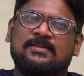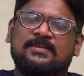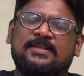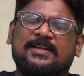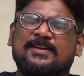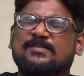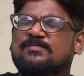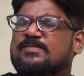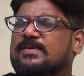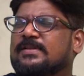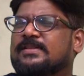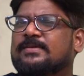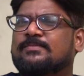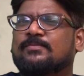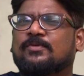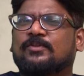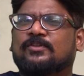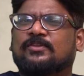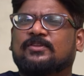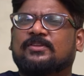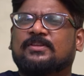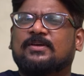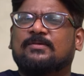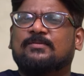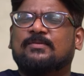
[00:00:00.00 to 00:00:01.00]
తిరుపతి
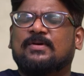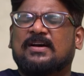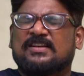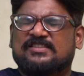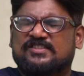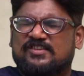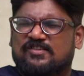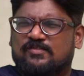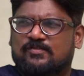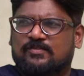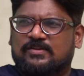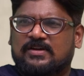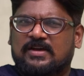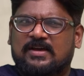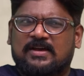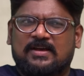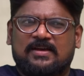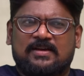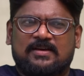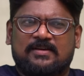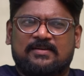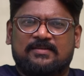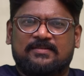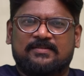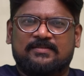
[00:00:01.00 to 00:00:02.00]
మొత్తం అసలు ఒక
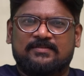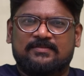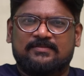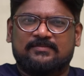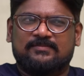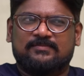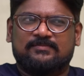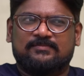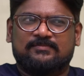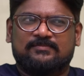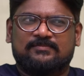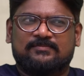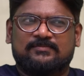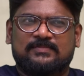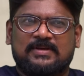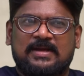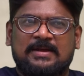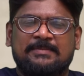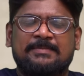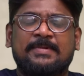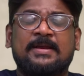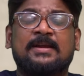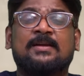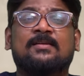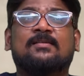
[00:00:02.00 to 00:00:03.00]

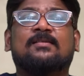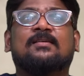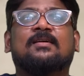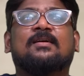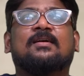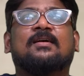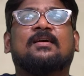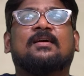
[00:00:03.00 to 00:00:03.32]
ఐ మీన్